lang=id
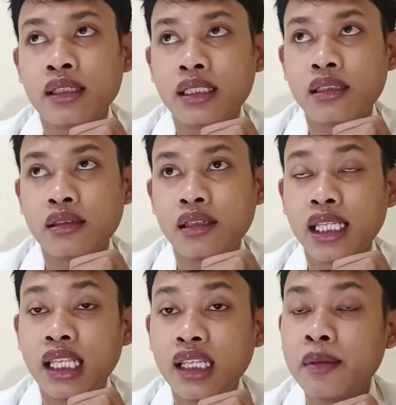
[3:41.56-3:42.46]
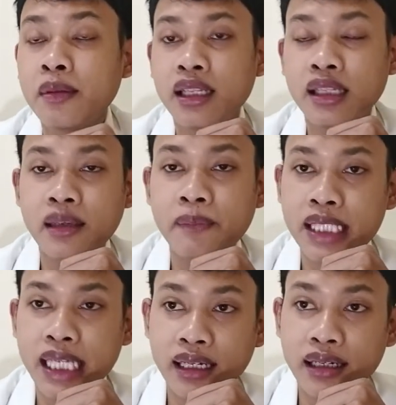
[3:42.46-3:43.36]
uh, ingin memiliki
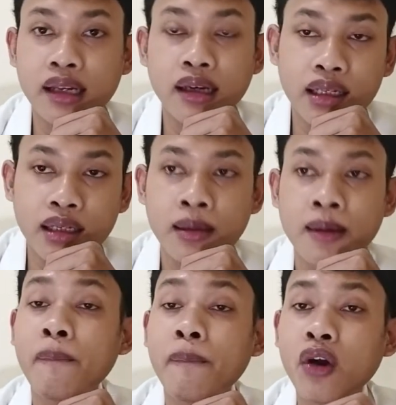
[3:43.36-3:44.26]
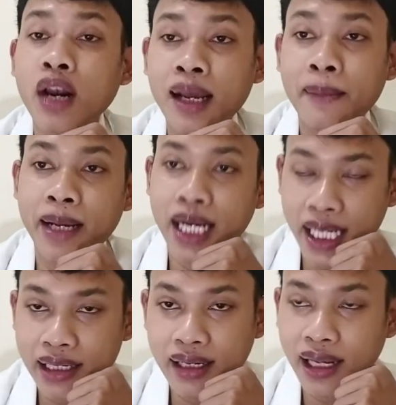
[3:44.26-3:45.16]
penyakit dari pola
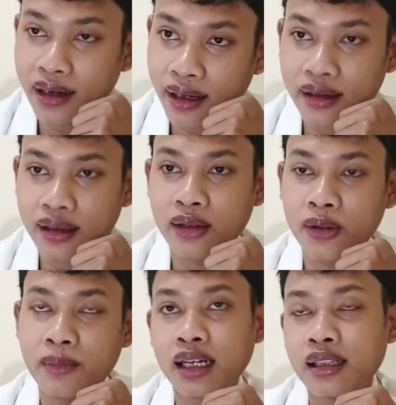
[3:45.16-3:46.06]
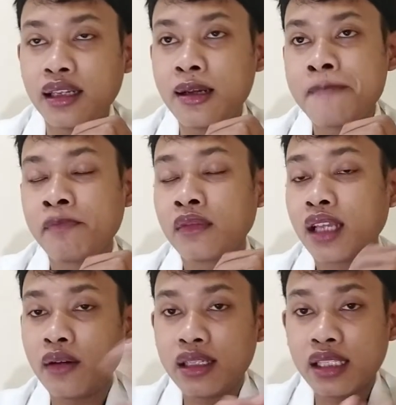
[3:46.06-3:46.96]
makan anda kayak gitu makanya
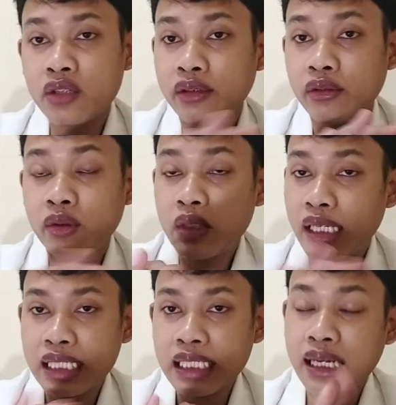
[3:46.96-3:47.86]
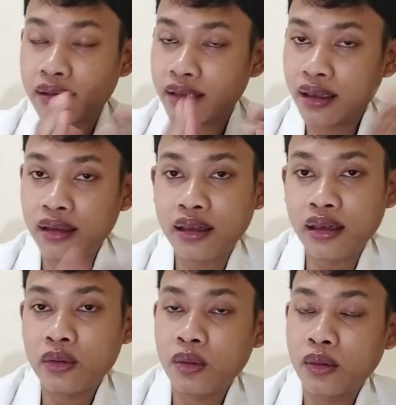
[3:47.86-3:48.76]
taruhlah sesuatu itu sedang-sedang jangan
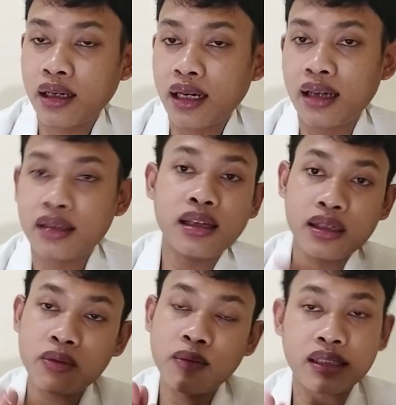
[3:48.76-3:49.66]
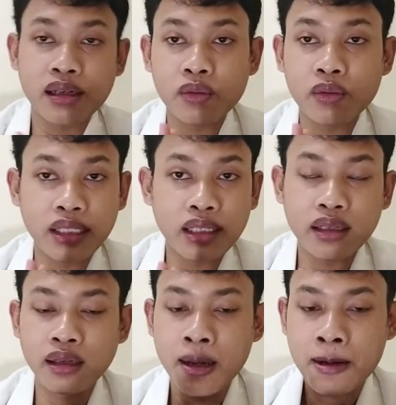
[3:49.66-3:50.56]
terlalu rendah jangan juga terlalu
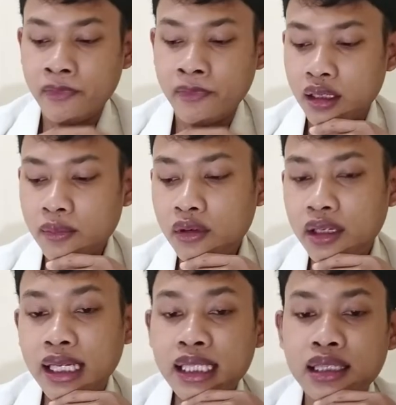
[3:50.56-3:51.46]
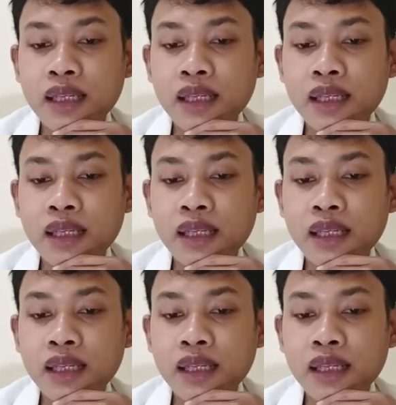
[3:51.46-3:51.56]
tinggi Kemudian